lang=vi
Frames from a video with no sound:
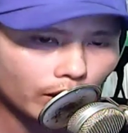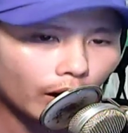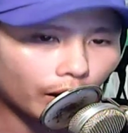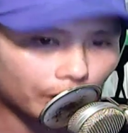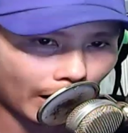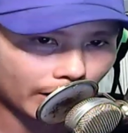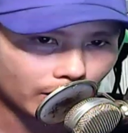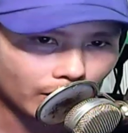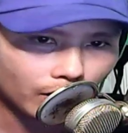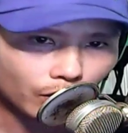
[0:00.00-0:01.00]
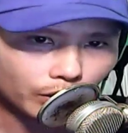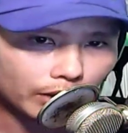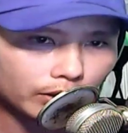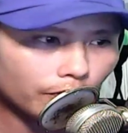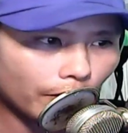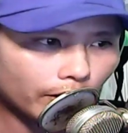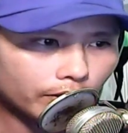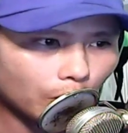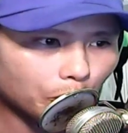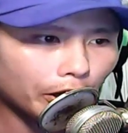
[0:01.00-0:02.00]
hiện tại có thể giữ
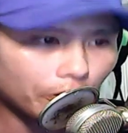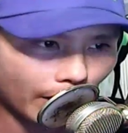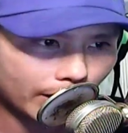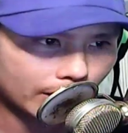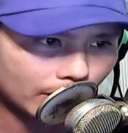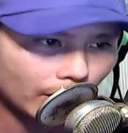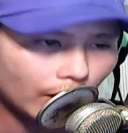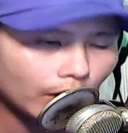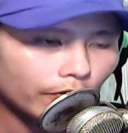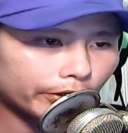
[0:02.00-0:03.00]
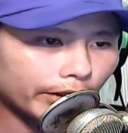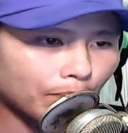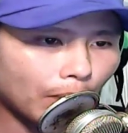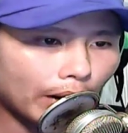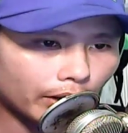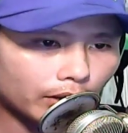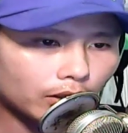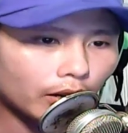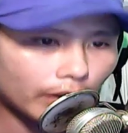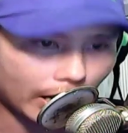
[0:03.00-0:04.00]
vững đông kỳ phái phải xem bản thân
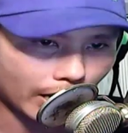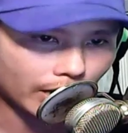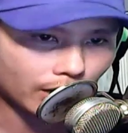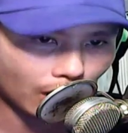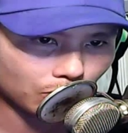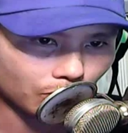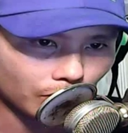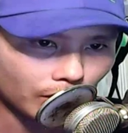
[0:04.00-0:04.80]
cường đại hay không